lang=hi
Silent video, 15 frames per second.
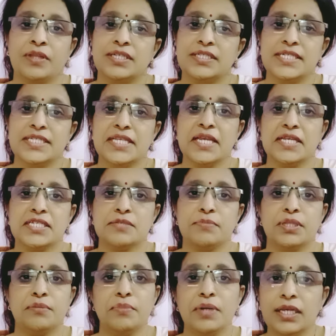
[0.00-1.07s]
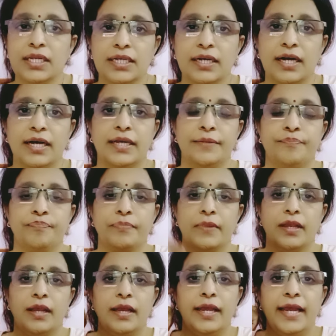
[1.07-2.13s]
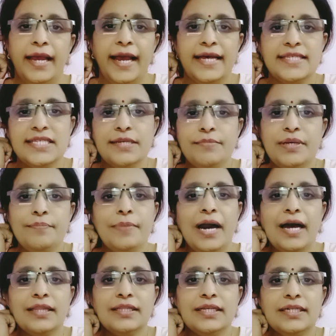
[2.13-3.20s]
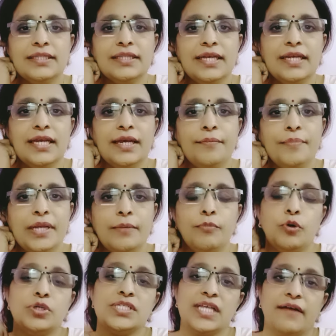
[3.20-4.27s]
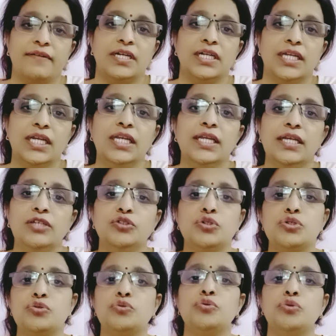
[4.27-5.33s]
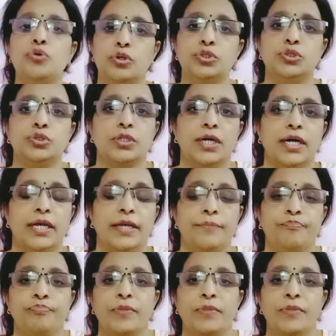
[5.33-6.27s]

जिसकी किस्मत में लिखा है ऐसे में बात करते हैं बिग बॉस सेवनटीन की जो शुरू हो चुका है